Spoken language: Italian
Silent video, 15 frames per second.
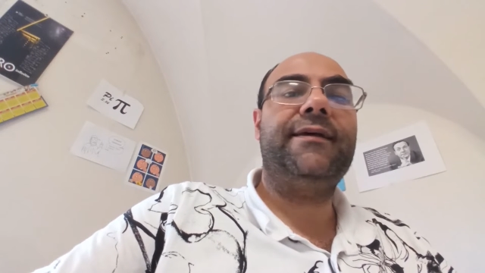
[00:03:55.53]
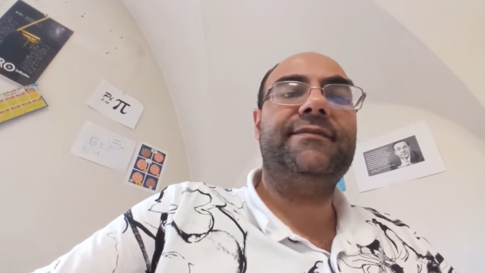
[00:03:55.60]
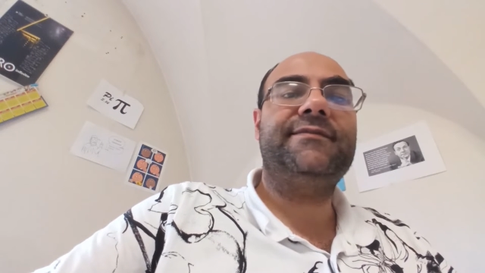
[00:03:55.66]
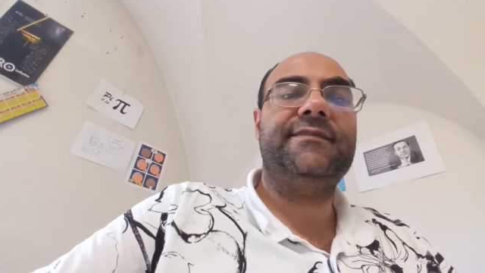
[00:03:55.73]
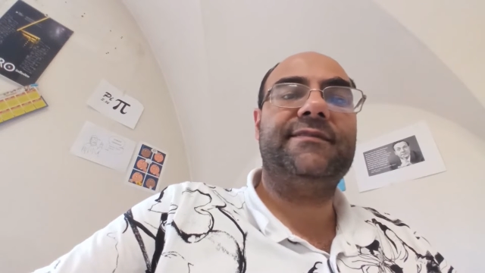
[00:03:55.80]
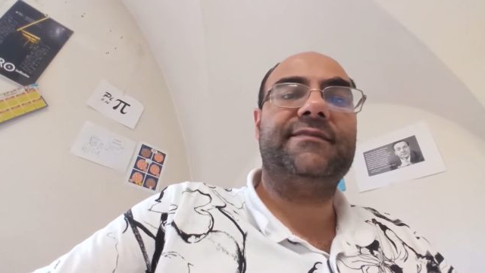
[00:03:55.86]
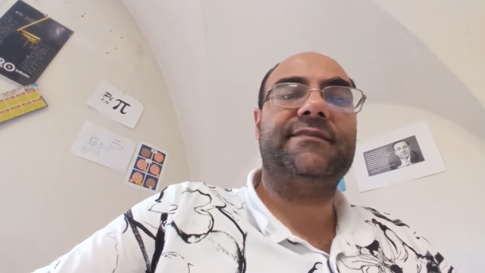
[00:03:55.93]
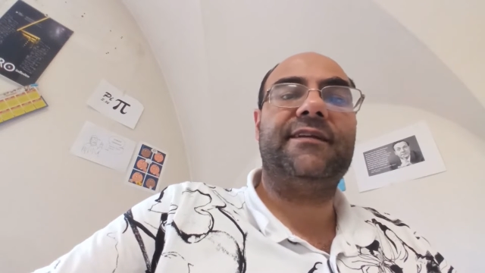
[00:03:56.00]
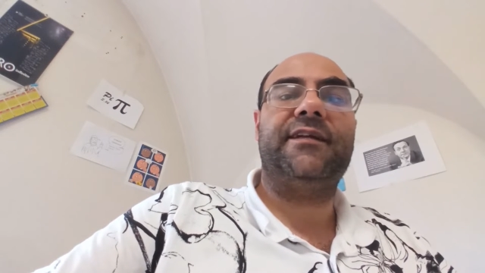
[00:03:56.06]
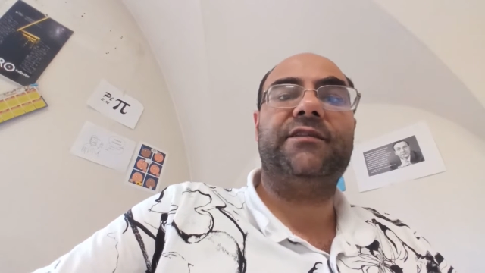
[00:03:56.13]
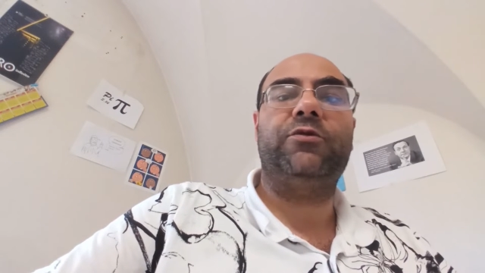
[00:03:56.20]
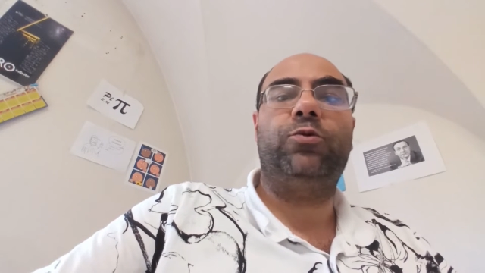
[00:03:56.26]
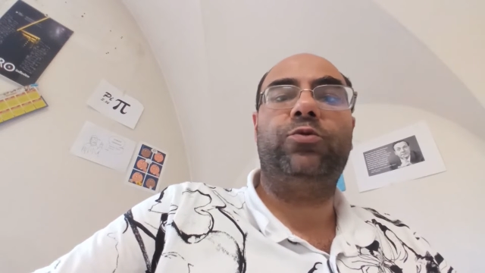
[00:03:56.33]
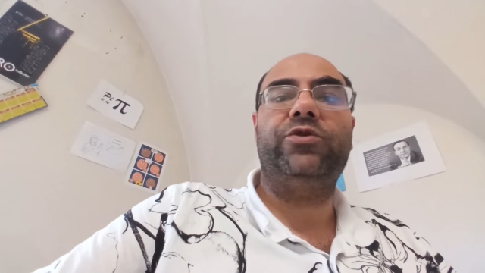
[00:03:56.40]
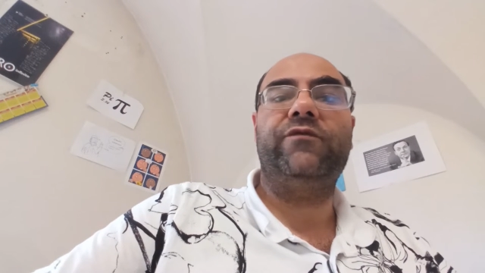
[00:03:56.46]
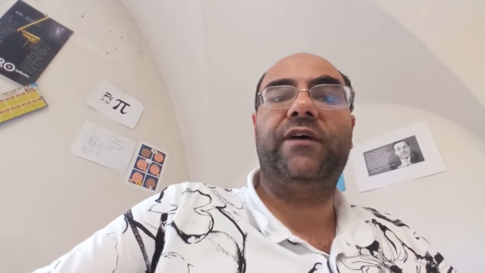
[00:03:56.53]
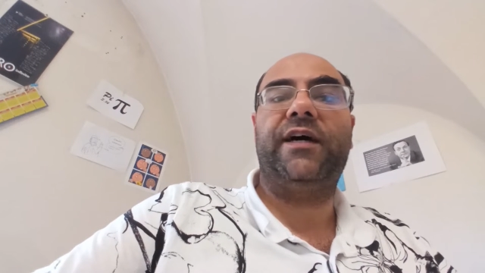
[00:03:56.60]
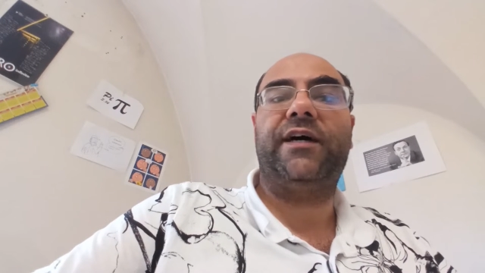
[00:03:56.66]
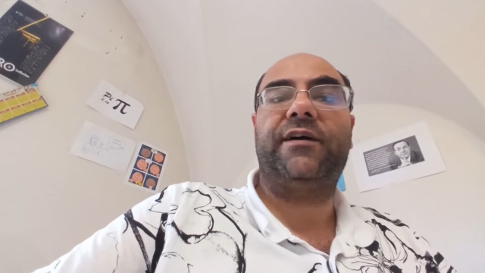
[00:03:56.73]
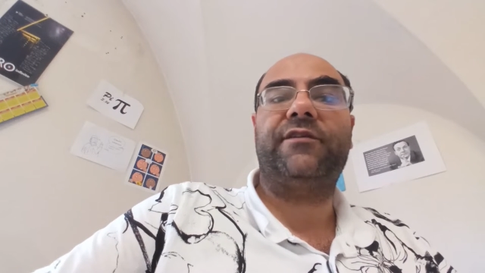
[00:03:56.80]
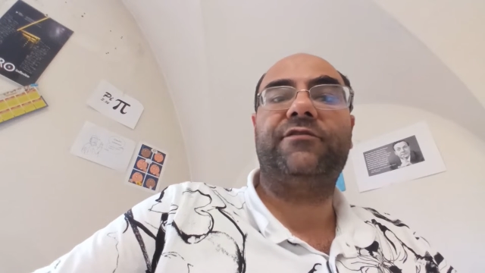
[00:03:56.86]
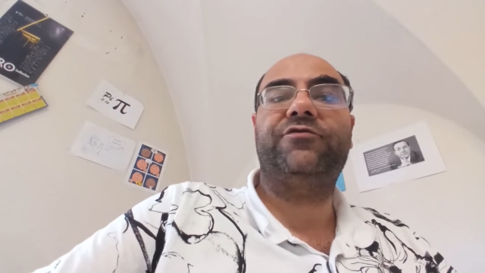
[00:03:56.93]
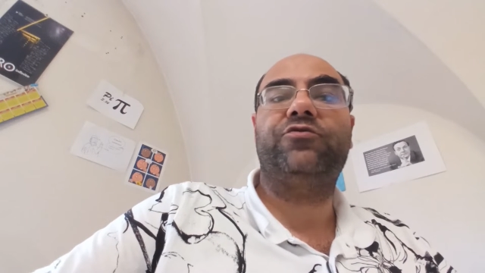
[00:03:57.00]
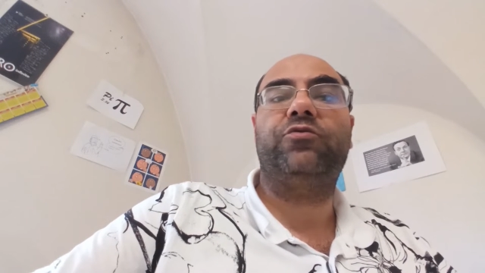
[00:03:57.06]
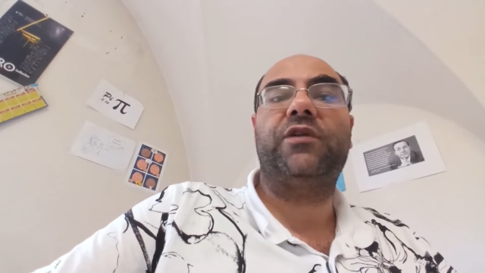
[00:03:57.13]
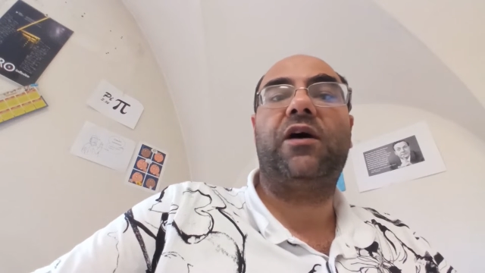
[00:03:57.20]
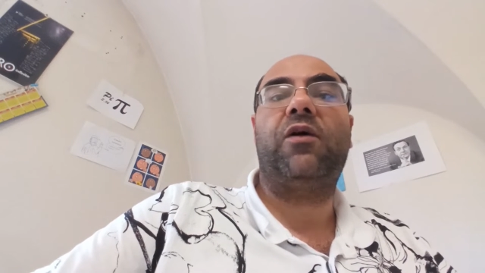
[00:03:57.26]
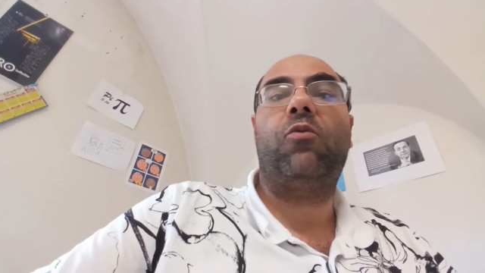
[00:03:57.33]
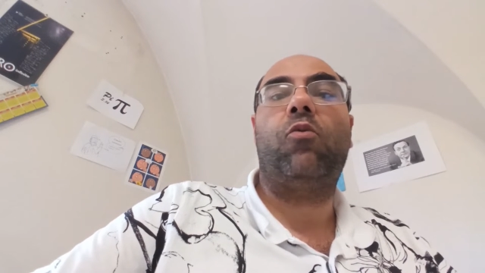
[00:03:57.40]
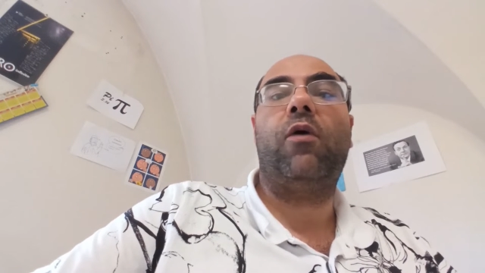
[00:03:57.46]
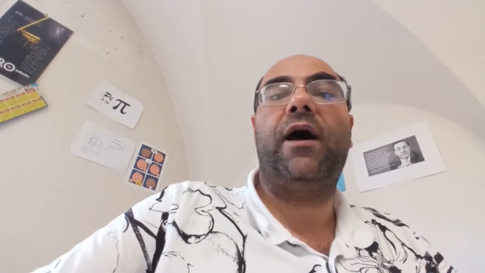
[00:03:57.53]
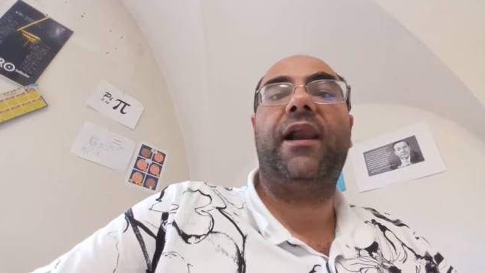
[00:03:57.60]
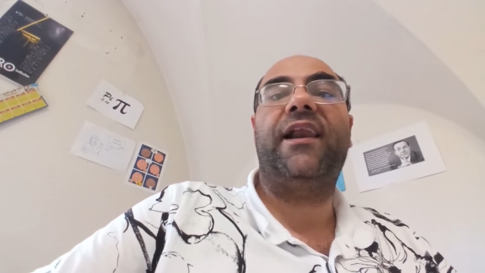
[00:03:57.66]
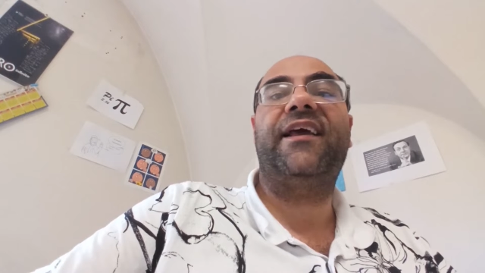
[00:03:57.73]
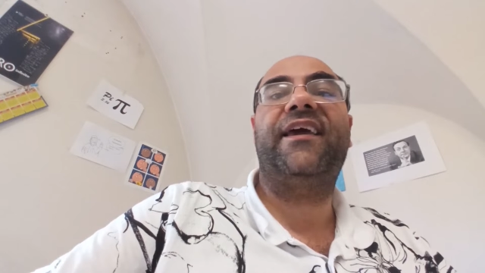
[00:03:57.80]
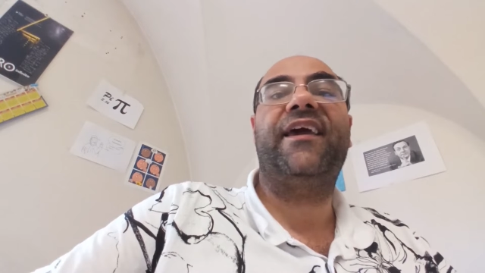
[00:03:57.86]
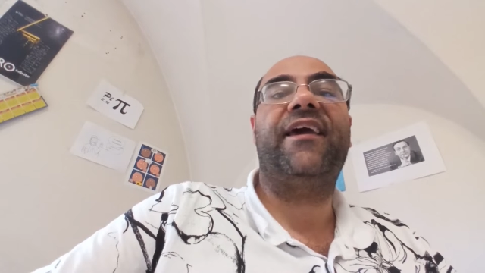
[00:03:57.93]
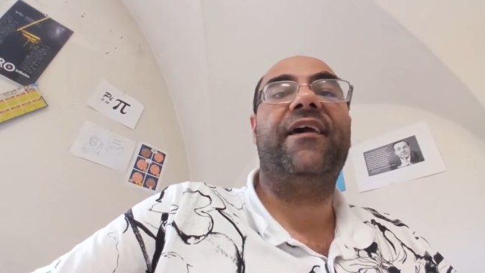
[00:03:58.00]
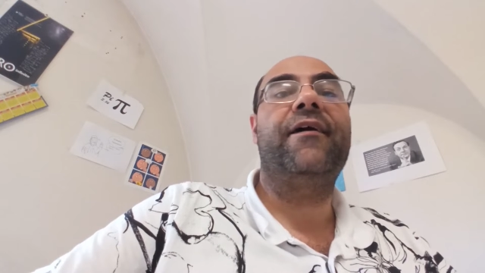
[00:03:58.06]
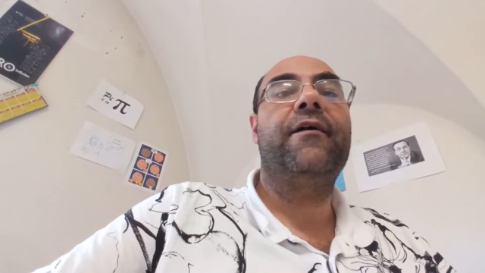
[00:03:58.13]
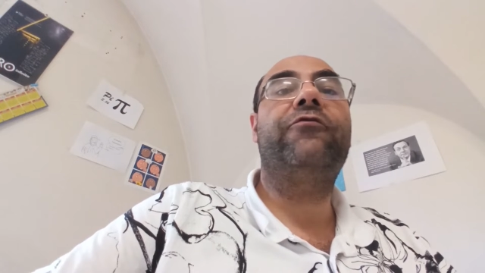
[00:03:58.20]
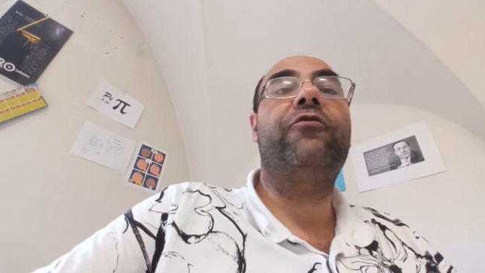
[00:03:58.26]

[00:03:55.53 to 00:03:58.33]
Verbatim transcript: esistere nell'universo una qualche